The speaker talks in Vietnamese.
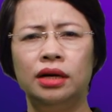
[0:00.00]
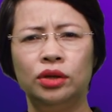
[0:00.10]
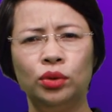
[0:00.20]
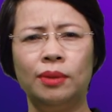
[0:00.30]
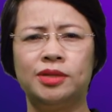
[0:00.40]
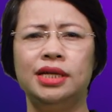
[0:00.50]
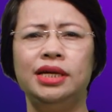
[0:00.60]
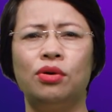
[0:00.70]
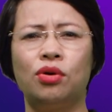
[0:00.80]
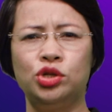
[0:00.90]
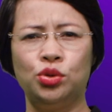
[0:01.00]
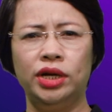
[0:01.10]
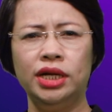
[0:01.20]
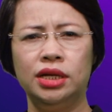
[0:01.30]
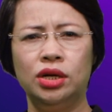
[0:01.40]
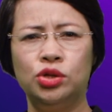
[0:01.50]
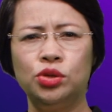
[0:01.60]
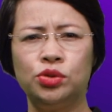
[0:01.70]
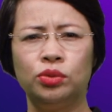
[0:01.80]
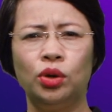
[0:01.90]
Thu thập dữ liệu có chủ đích
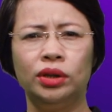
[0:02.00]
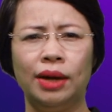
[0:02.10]
giúp chúng tôi